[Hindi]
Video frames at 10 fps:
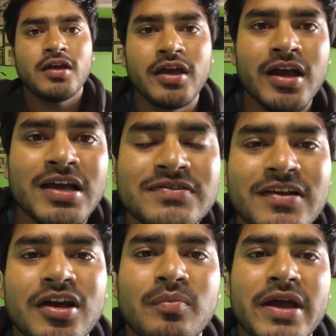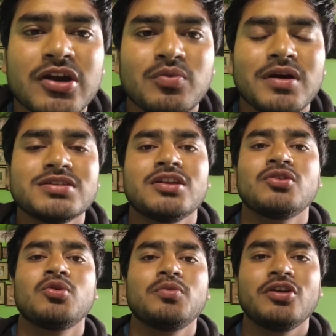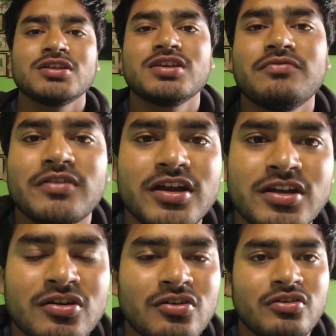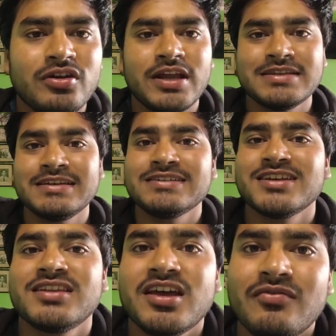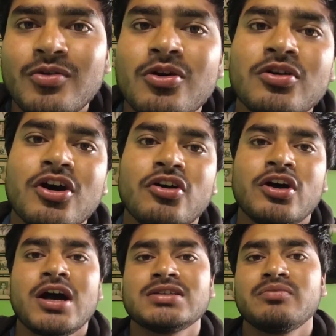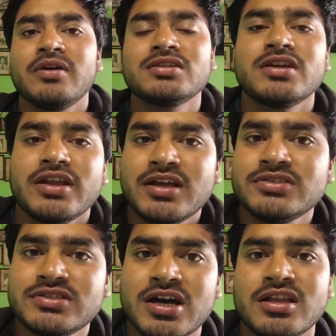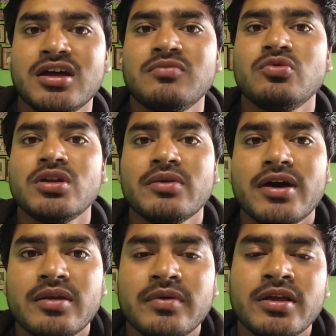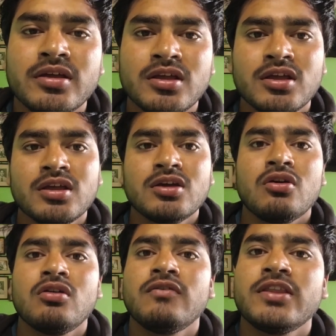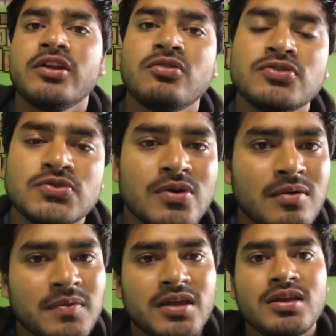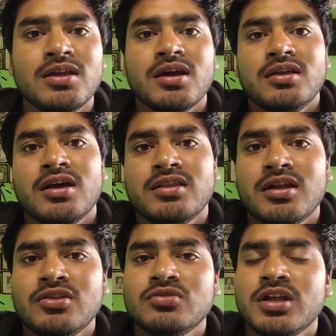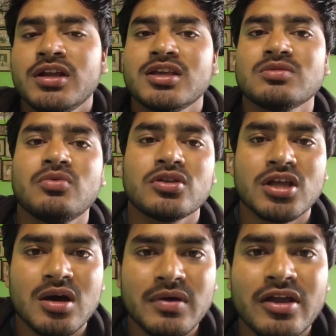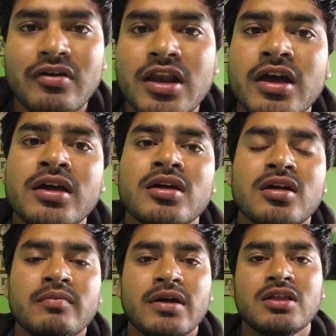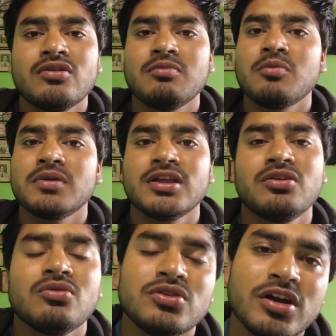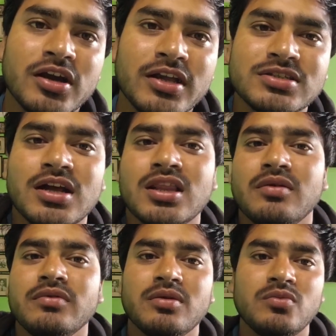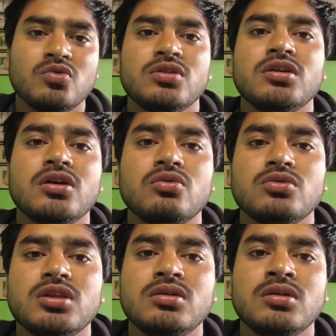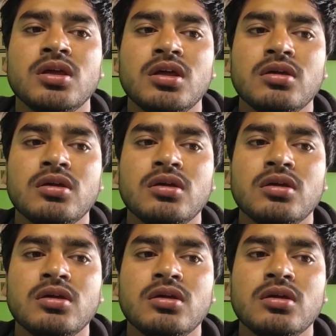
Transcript: हे गाइस वेलकम बैक टू माय चैनल होप यू गाइस आर फाइन और नए दिन के साथ नया व्लॉग और आज हम बात करेंगे चार धाम रूट के बारे में ऑल वेदर रोड जो आपकी यात्रा दो हज़ार इक्कीस में बहुत काम आने वाला है पहले तो आपको पता ही होगा उत्तराखंड के चार धाम यमुनोत्री गंगोत्री